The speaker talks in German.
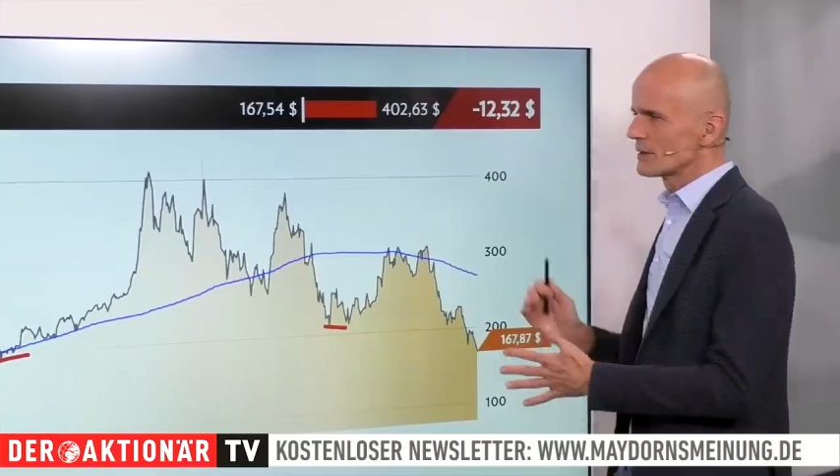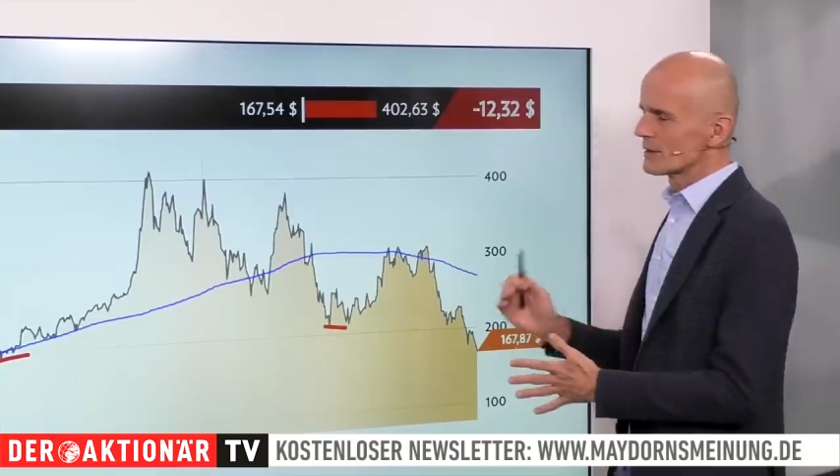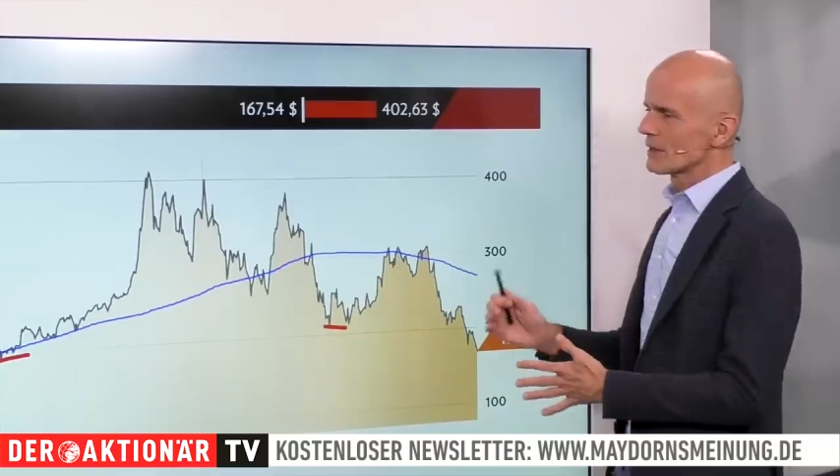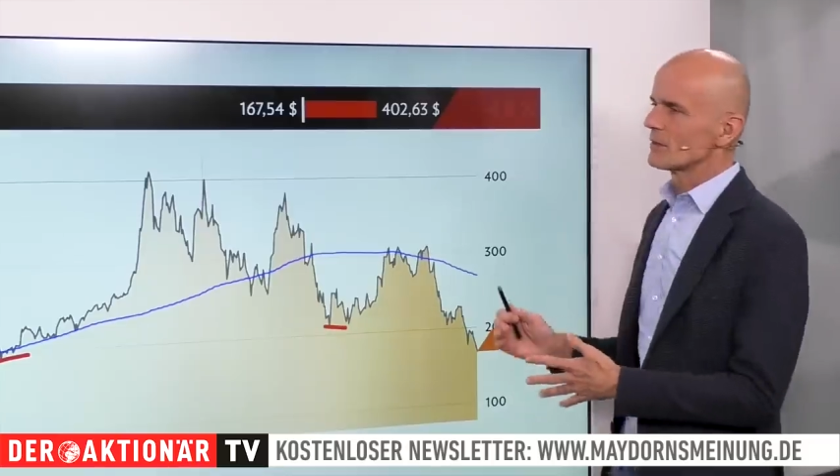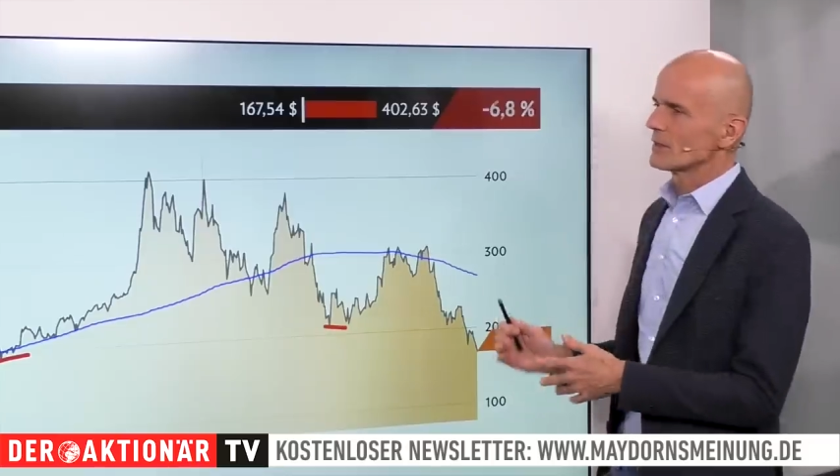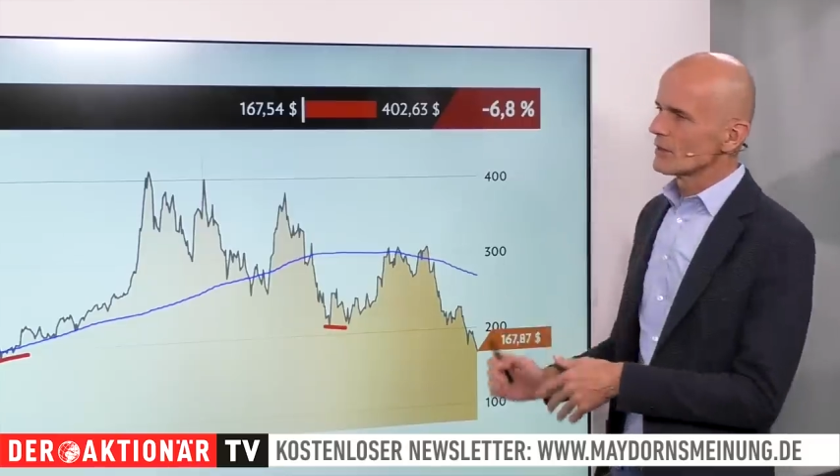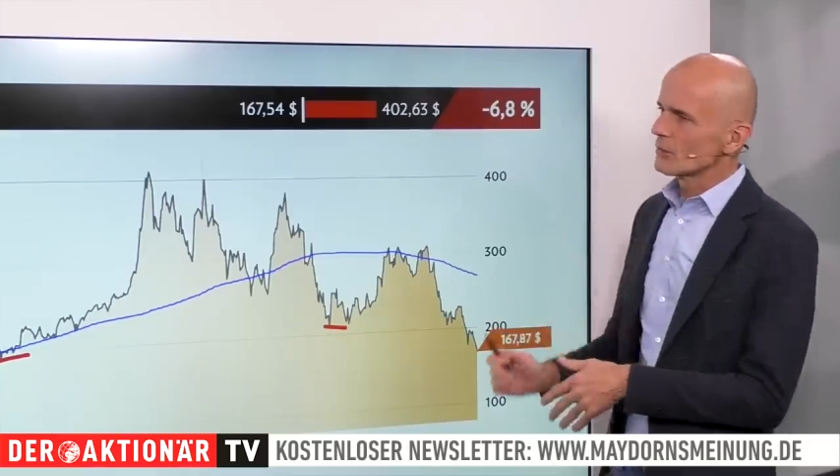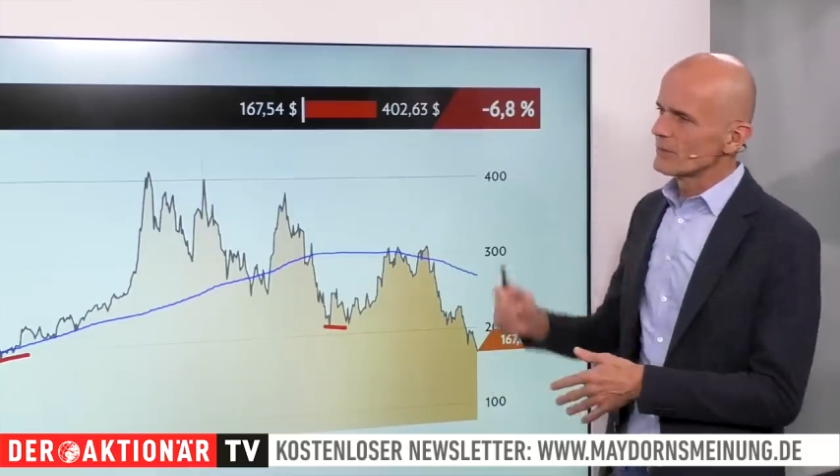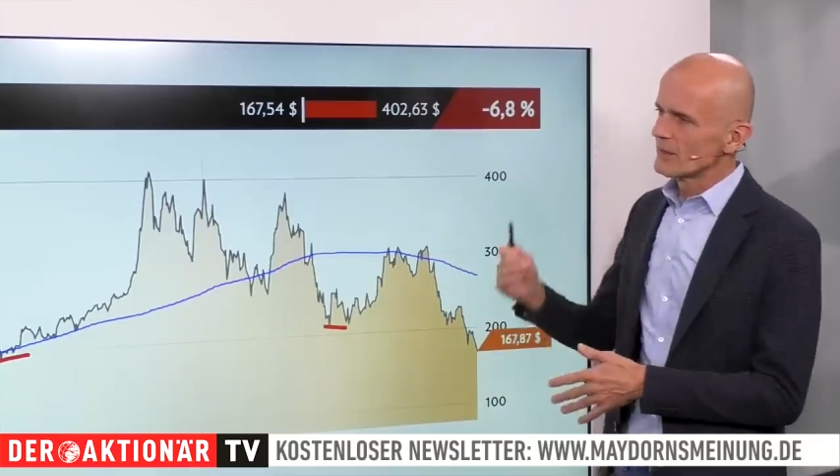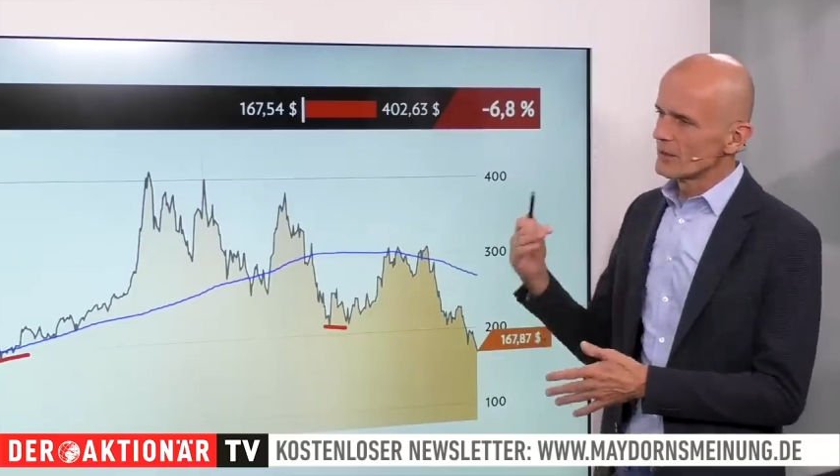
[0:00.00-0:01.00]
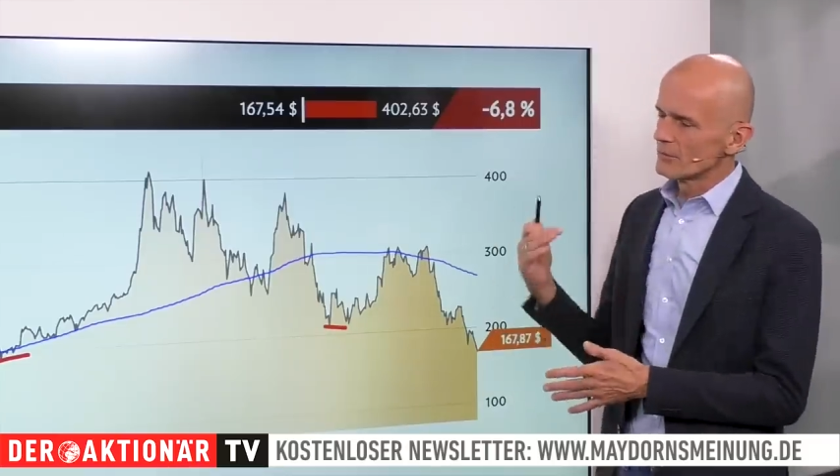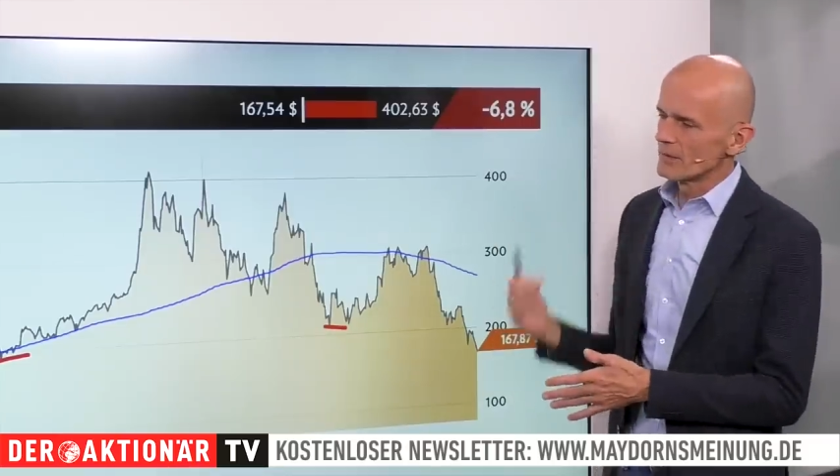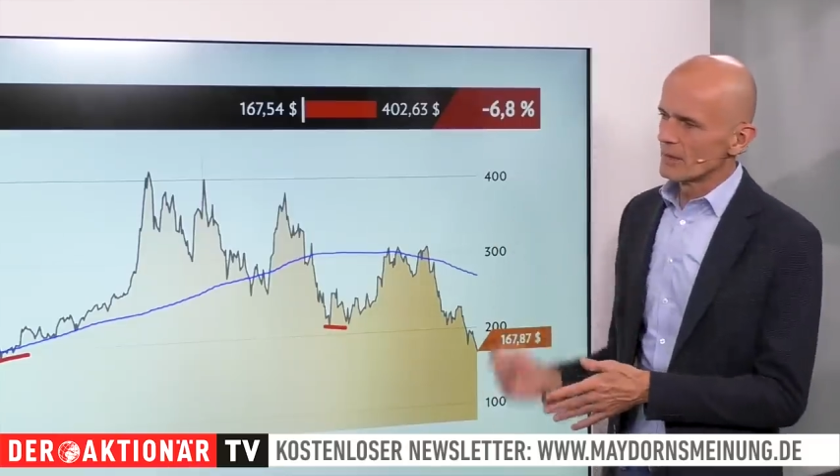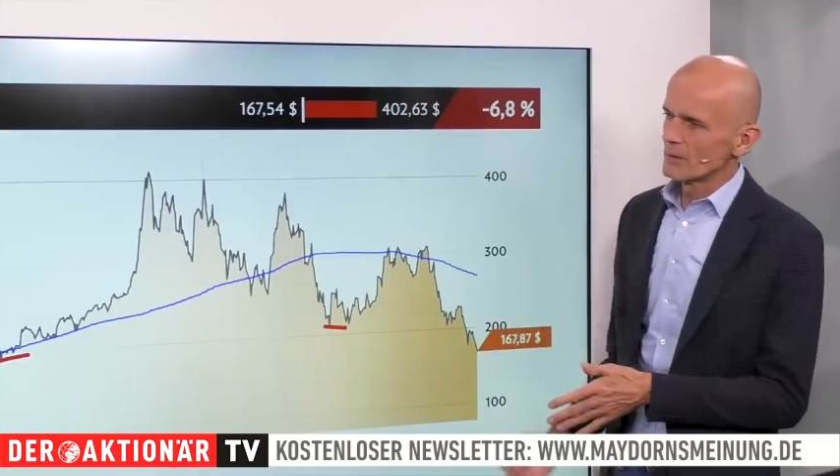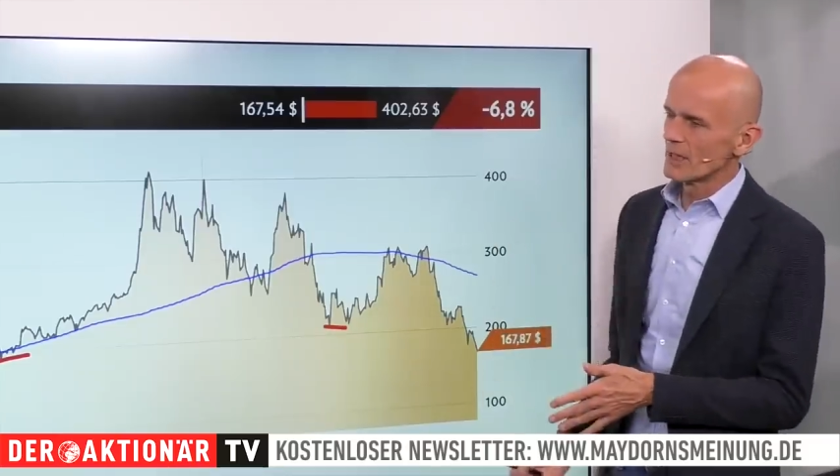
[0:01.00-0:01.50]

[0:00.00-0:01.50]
gedreht, weil dann auch wieder mehr